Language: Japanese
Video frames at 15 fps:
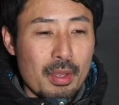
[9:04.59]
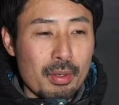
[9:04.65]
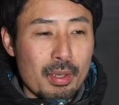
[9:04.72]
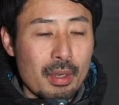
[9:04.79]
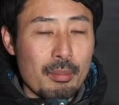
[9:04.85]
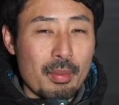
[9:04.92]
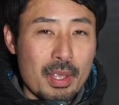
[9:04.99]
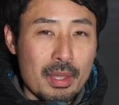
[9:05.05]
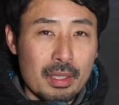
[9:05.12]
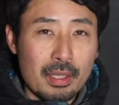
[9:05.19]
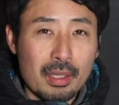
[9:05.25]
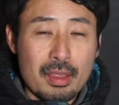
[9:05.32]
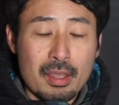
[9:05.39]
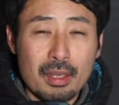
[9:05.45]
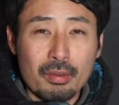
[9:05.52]
があるから便
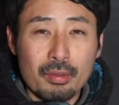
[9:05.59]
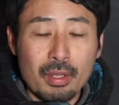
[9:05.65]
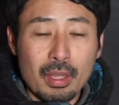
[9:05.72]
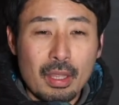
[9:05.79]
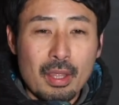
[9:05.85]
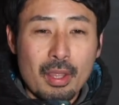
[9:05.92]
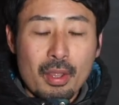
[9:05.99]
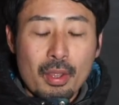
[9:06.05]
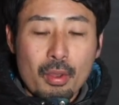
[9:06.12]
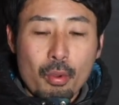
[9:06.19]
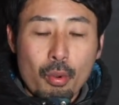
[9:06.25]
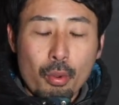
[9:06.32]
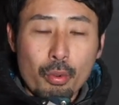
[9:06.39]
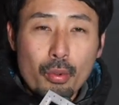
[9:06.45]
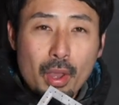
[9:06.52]
利ってじゃなくて、
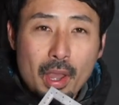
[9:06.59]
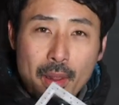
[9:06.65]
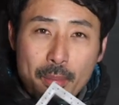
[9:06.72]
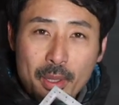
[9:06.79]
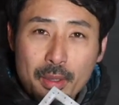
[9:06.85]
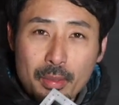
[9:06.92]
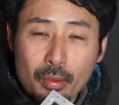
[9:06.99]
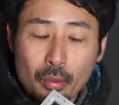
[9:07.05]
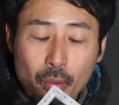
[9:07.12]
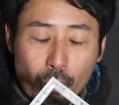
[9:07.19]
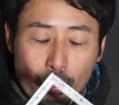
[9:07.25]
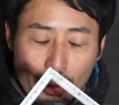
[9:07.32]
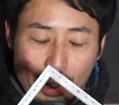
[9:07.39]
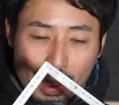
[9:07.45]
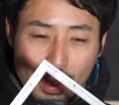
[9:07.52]
この幅ですよ。
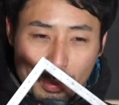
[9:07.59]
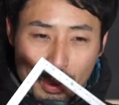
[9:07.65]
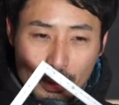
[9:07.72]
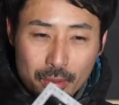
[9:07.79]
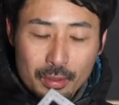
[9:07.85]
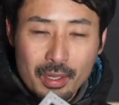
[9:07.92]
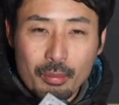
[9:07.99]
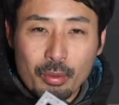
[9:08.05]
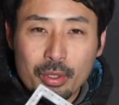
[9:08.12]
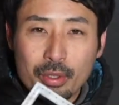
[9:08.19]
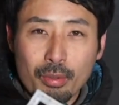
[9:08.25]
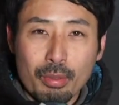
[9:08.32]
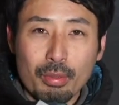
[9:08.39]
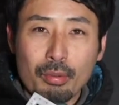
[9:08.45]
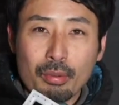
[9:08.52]
この幅すらも
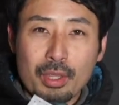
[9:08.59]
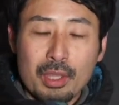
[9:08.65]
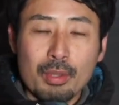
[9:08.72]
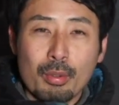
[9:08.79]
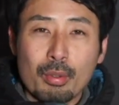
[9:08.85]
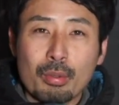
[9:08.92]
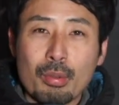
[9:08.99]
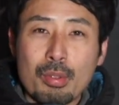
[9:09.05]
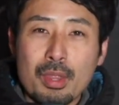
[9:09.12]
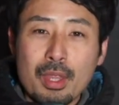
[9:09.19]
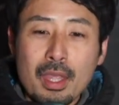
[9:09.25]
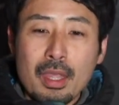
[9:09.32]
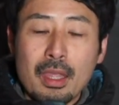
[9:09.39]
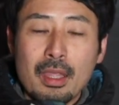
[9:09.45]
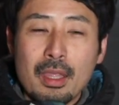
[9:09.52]
一つの機能とし
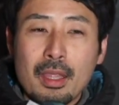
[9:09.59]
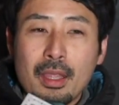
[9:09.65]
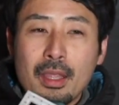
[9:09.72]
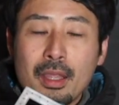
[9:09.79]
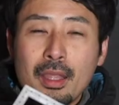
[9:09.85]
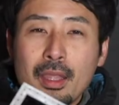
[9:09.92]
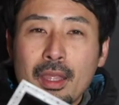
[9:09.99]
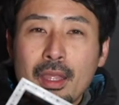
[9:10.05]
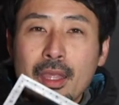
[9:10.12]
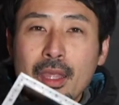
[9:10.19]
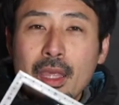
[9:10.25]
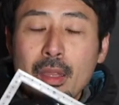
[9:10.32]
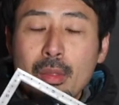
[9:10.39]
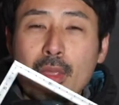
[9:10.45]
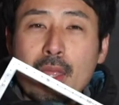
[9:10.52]
て
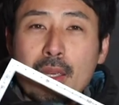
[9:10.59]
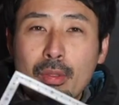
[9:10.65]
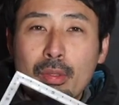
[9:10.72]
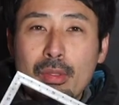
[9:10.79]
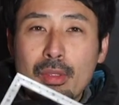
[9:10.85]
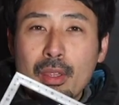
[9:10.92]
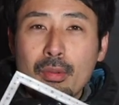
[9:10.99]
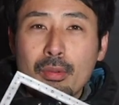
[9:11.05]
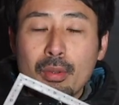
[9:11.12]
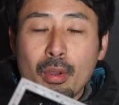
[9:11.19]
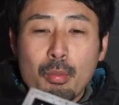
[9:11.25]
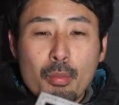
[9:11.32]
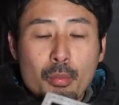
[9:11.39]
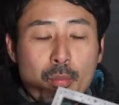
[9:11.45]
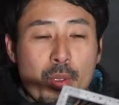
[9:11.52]
成立している。だ
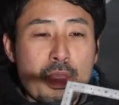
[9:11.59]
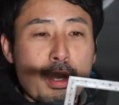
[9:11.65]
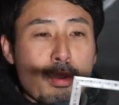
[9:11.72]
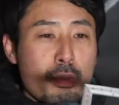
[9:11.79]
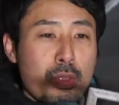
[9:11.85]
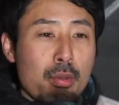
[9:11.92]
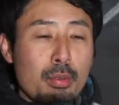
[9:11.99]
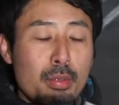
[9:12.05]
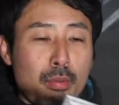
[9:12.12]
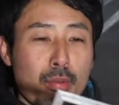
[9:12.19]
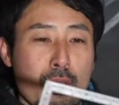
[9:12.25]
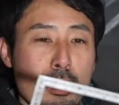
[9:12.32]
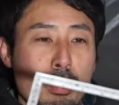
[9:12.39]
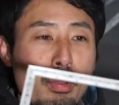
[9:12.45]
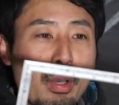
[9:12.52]
からもうめちゃくちゃ
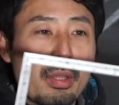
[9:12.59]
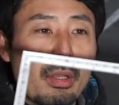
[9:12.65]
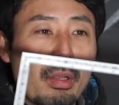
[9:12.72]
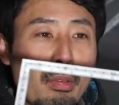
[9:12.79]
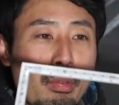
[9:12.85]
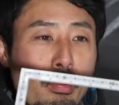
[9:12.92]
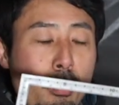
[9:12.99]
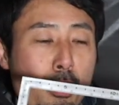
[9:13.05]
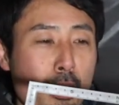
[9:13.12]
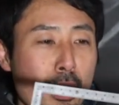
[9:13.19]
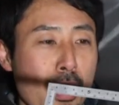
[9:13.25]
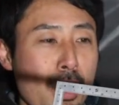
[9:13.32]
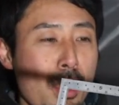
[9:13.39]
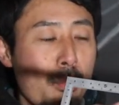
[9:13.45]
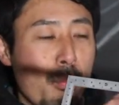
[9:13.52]
美しい姿なんですよ。こ
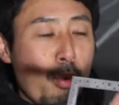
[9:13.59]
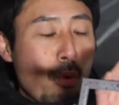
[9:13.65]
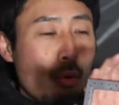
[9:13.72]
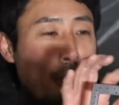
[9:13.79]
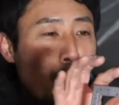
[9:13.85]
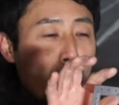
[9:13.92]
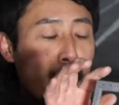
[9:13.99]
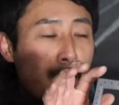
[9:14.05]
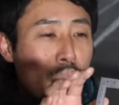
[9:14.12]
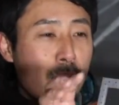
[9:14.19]
れがも